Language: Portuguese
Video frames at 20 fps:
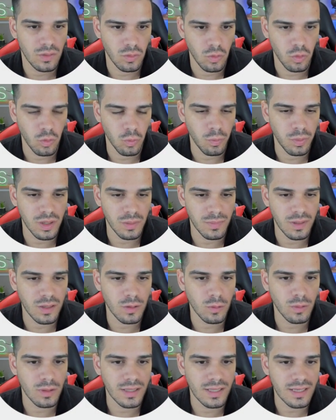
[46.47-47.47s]
o
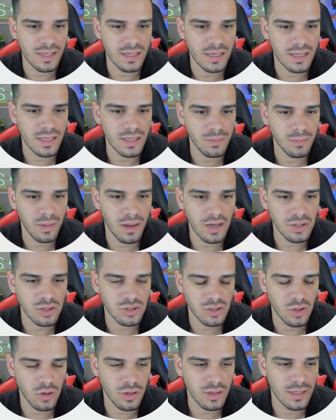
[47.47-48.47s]
primeiro link aqui embaixo, é
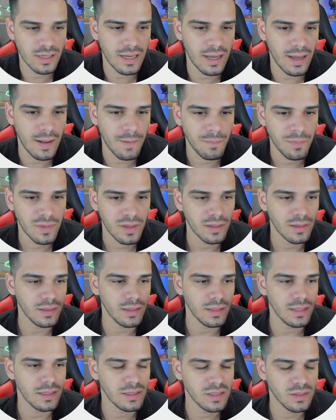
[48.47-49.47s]
só clicar
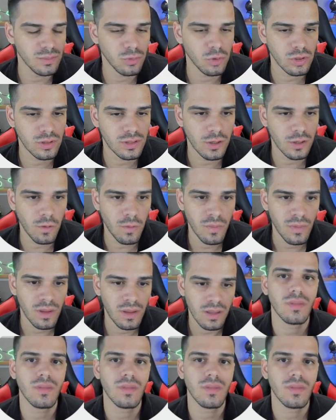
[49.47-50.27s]
nesse botão.